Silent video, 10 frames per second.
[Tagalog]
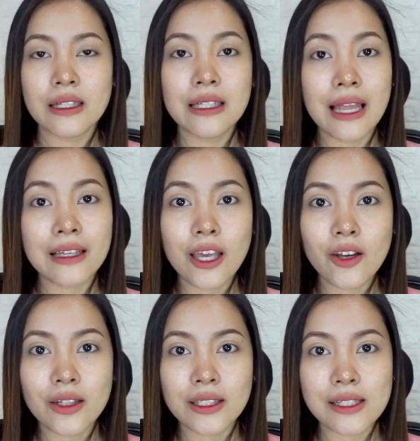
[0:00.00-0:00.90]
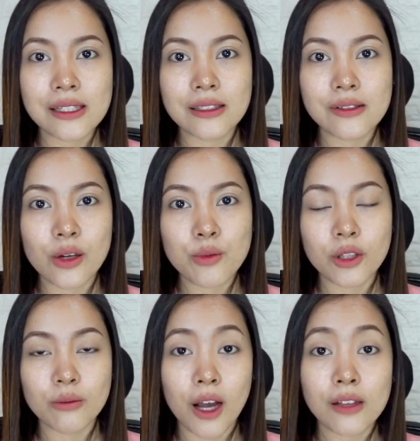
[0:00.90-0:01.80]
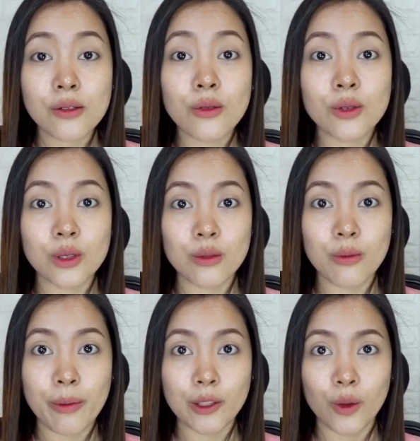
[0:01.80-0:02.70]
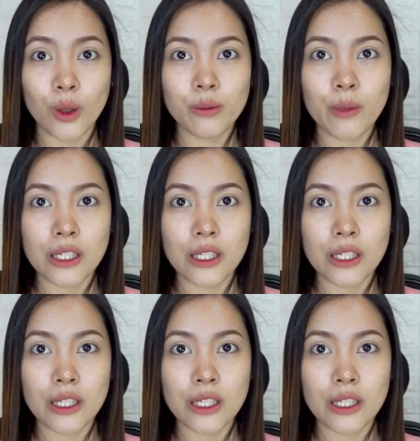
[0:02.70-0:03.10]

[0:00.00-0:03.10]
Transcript: Ilalagay ko yung link sa description box kung gusto nyo mapanood.